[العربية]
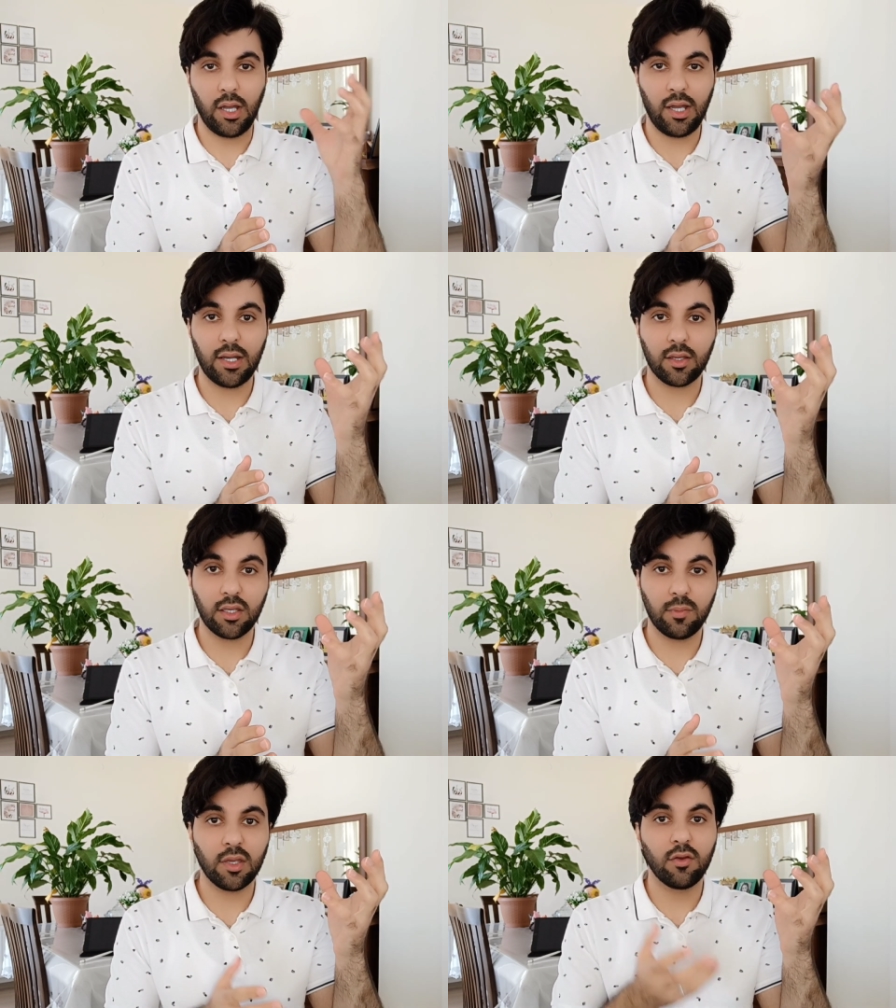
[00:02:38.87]
أعلى
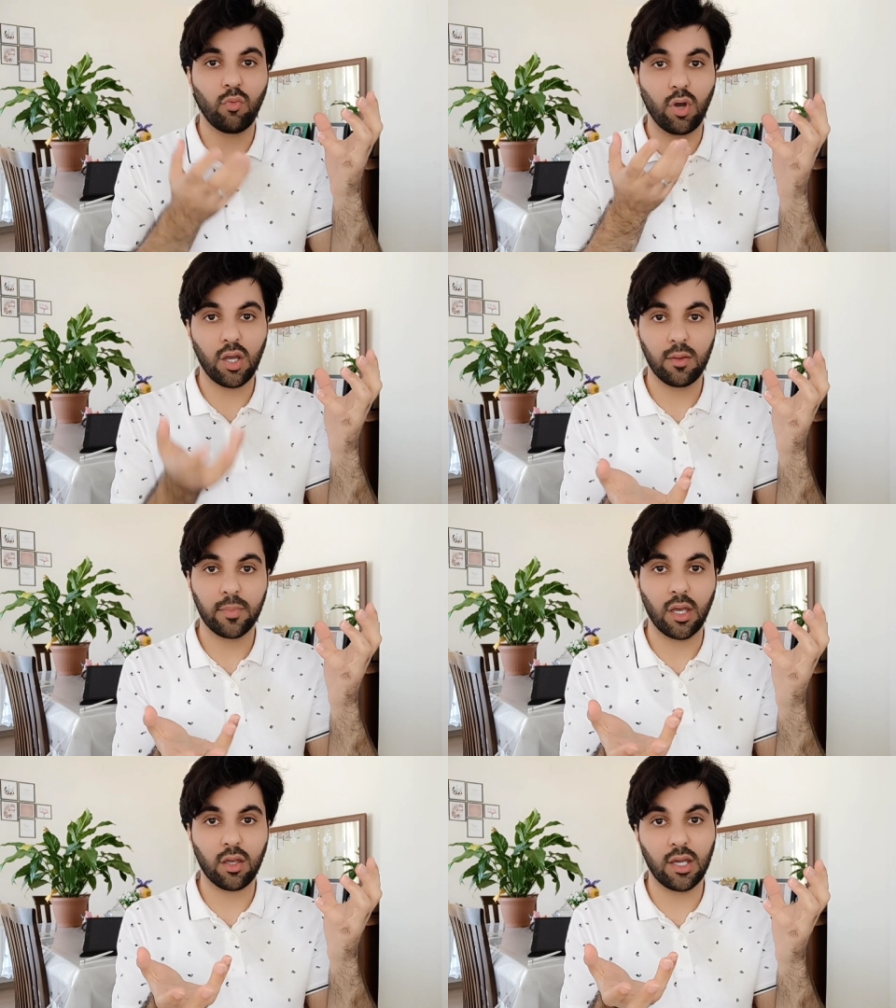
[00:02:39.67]
قيمة
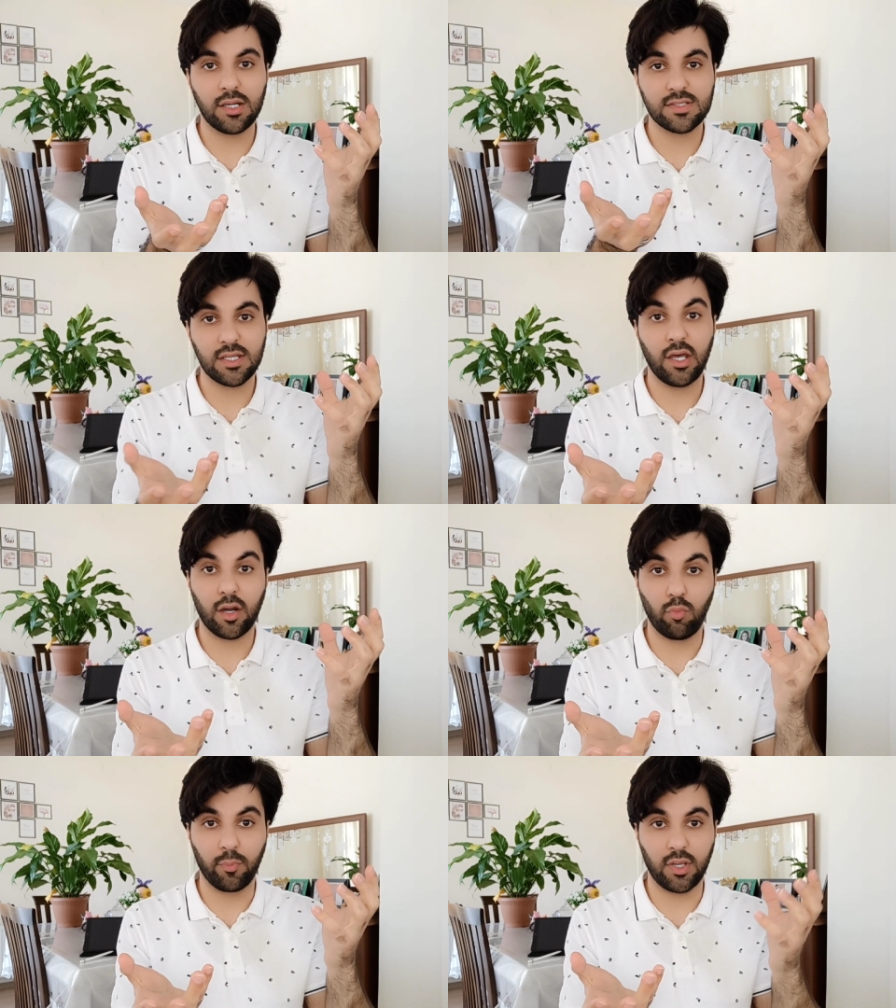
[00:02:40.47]
وبأقل
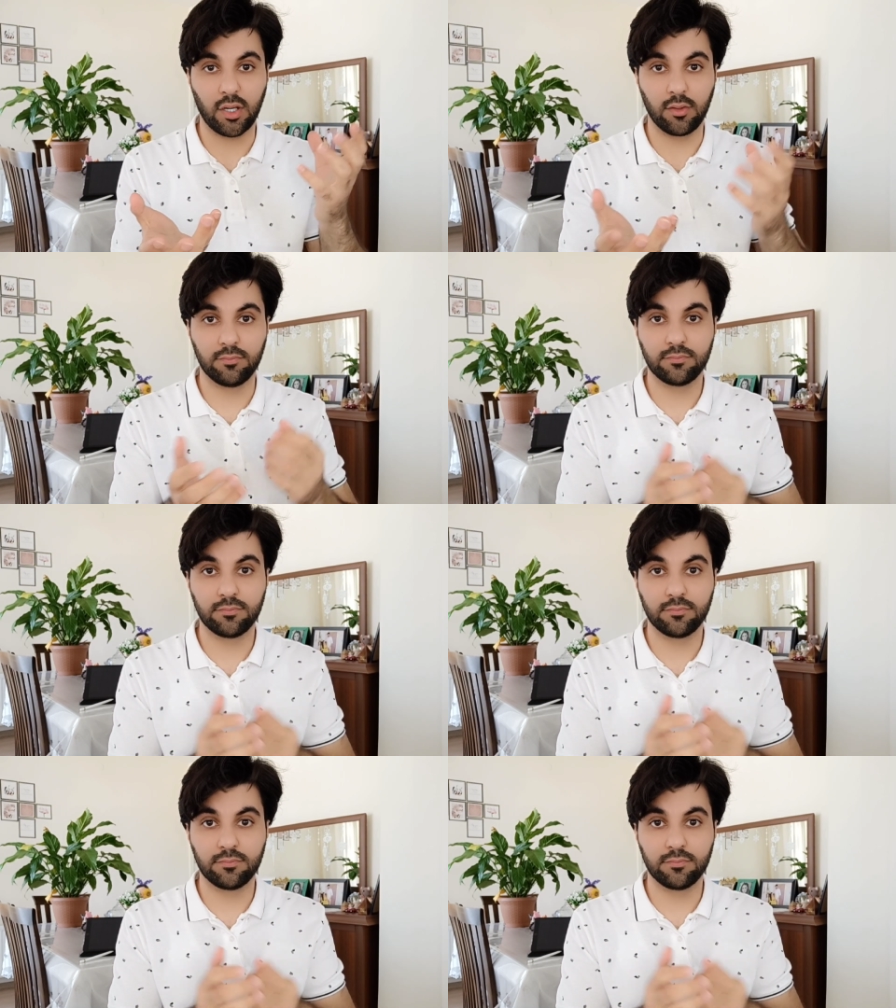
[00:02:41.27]
سعر ممكن